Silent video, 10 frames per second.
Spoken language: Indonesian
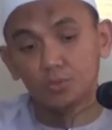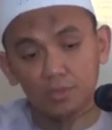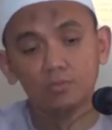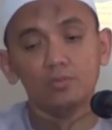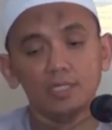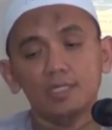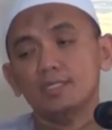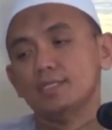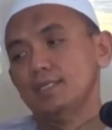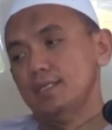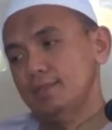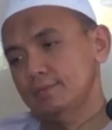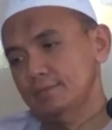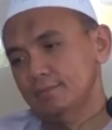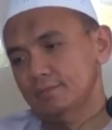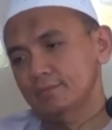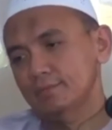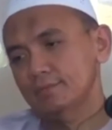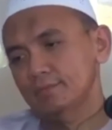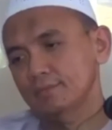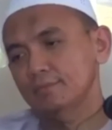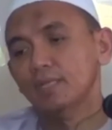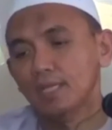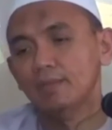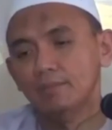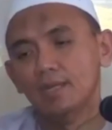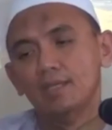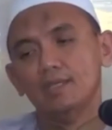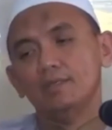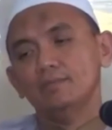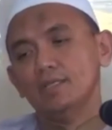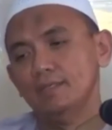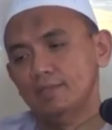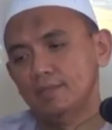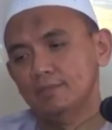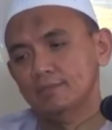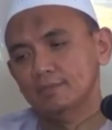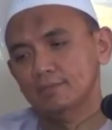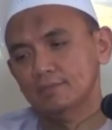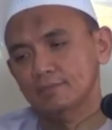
Itu dimulai dari sekarang. Amal ya ikhwan beramal.